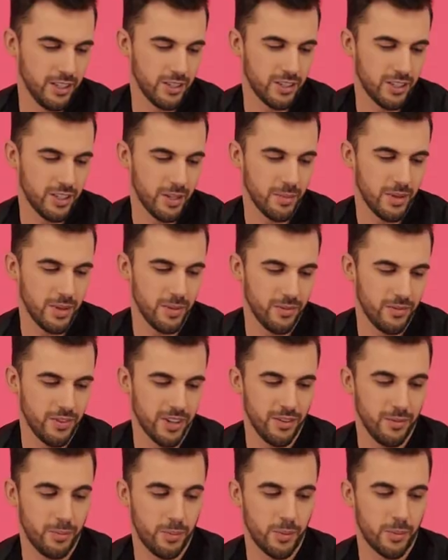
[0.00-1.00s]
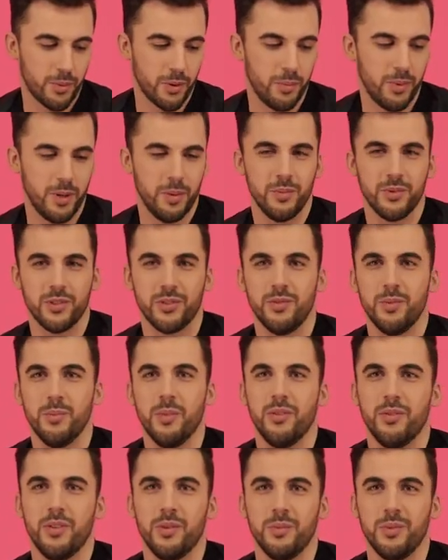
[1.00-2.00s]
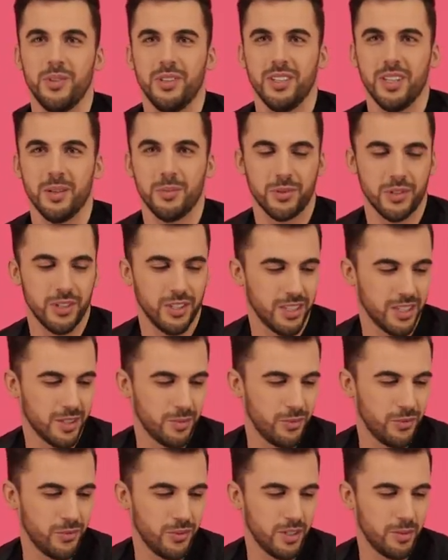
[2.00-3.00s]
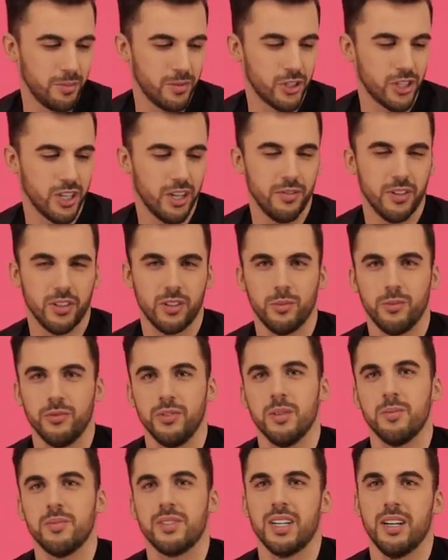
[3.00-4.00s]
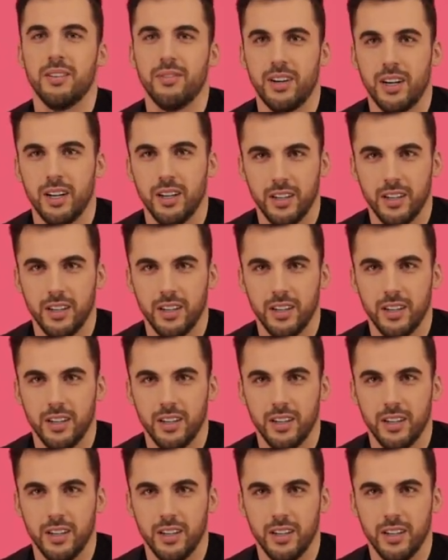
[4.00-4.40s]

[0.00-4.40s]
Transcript: Jeszcze miałem problemy z wymową i na przykład jak mówiłem szafa, to mówiłem safa